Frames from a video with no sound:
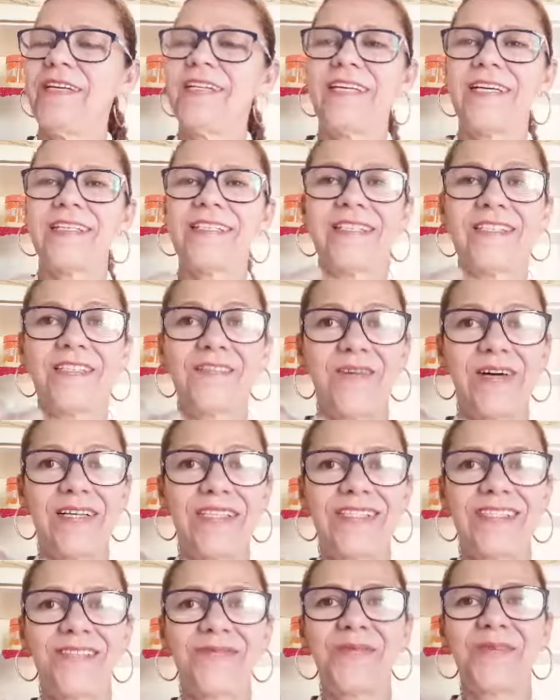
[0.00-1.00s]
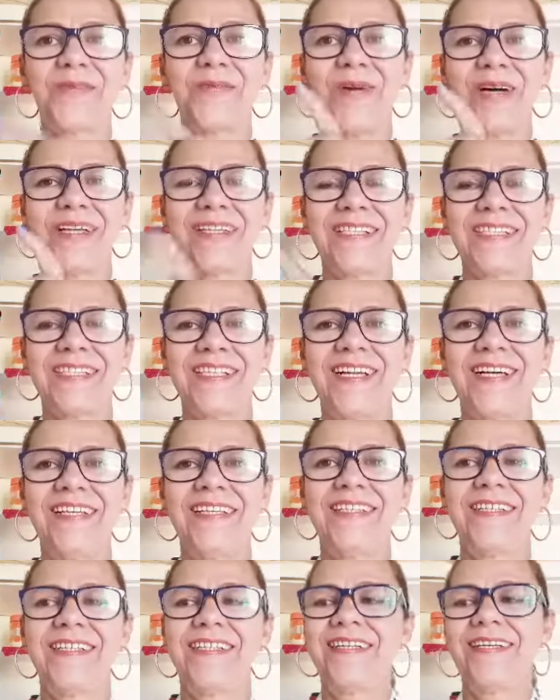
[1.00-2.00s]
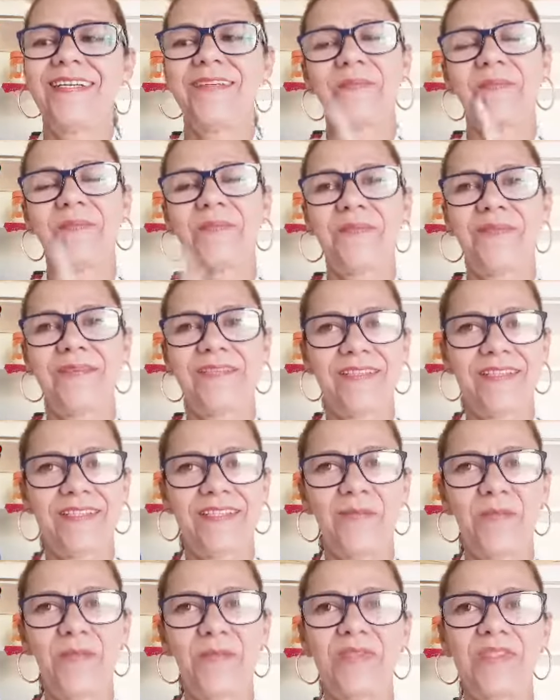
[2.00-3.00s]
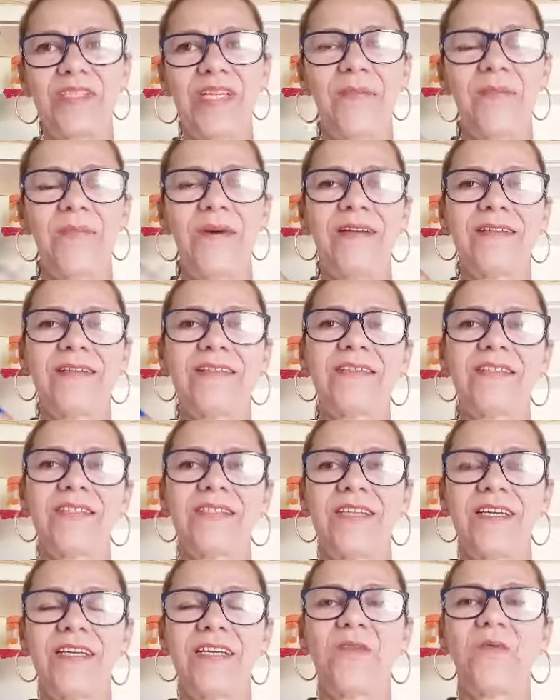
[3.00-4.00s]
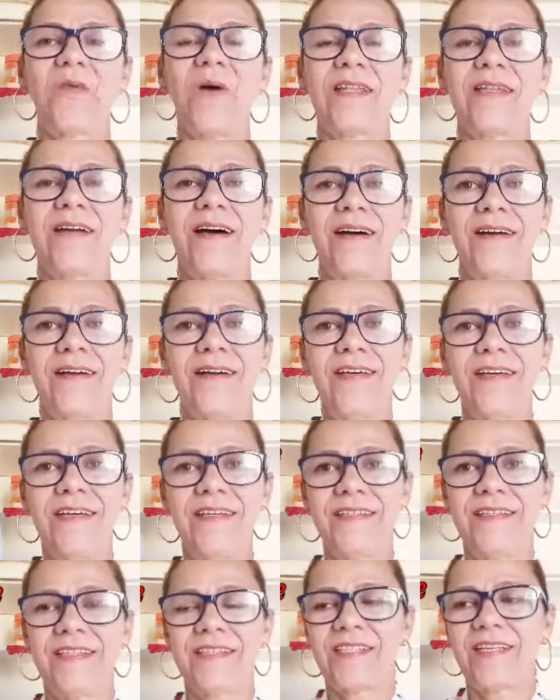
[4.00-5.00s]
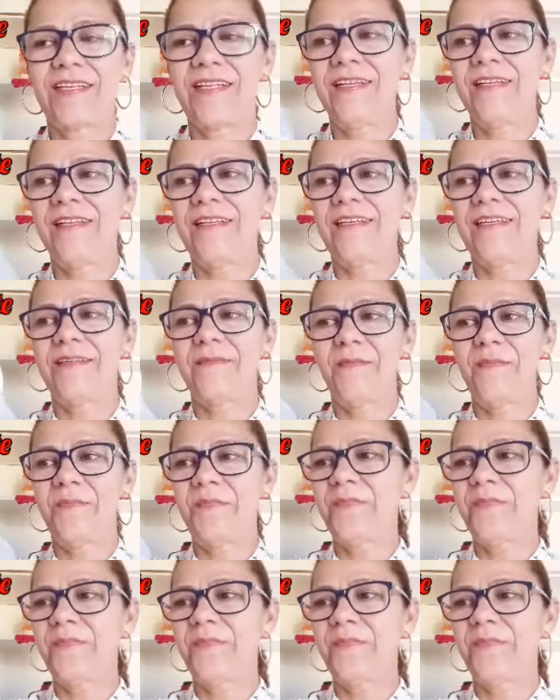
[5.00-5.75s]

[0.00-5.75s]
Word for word: Ele está assim suadinho porque eu guardo na geladeira, né? Depois de aberto, a gente tem que guardar na geladeira.